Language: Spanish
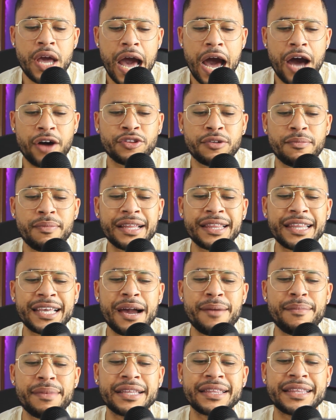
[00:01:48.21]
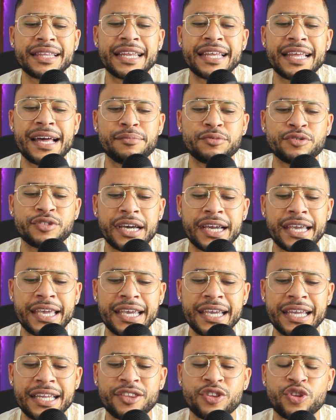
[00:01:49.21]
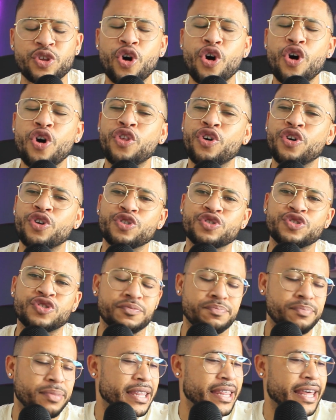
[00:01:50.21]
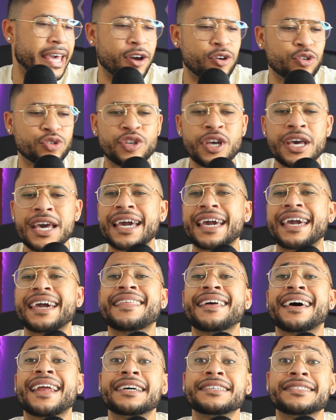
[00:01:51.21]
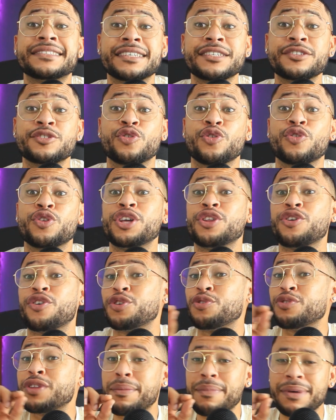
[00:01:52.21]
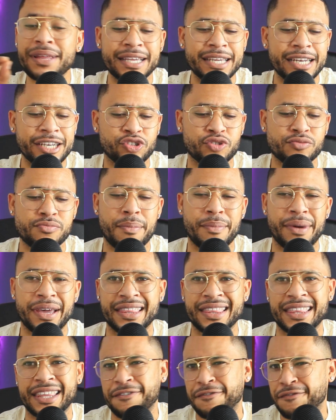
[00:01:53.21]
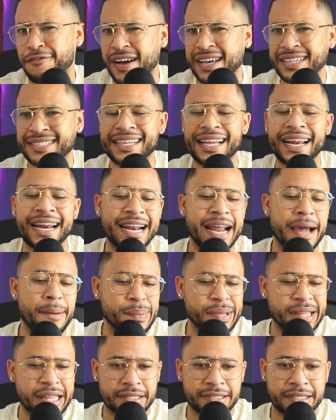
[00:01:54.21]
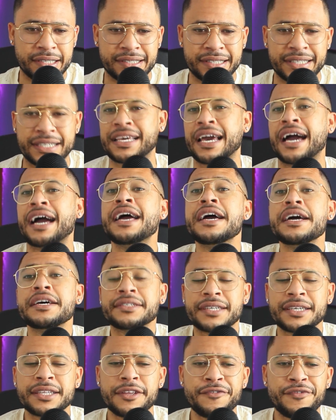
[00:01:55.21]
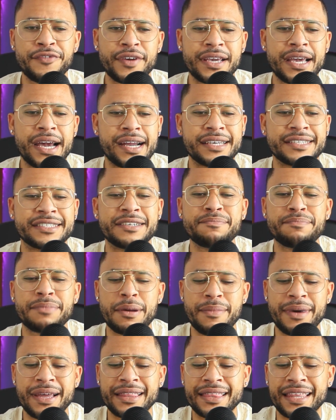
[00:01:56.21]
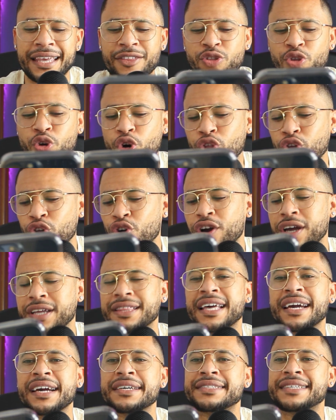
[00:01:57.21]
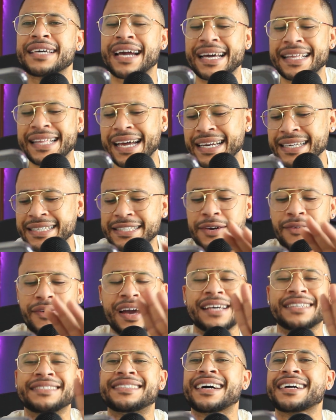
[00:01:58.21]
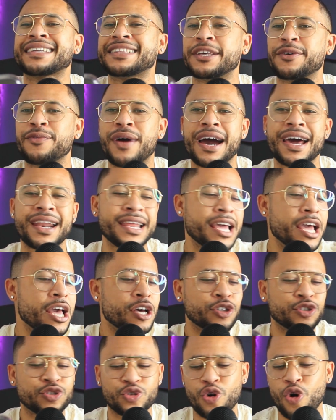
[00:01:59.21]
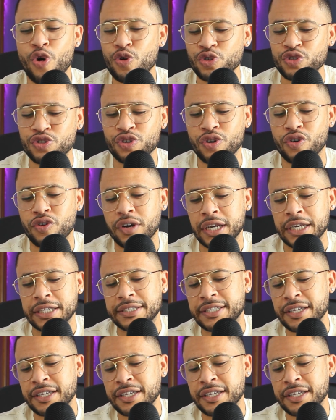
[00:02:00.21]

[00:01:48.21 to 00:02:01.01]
Automáticamente le damos aquí todo todos los vídeos quedarán sin sonido de una manera sumamente fácil, rápida y sencilla. Significa que simplemente todo lo que está en ese canal se va a desactivar con un solo clic.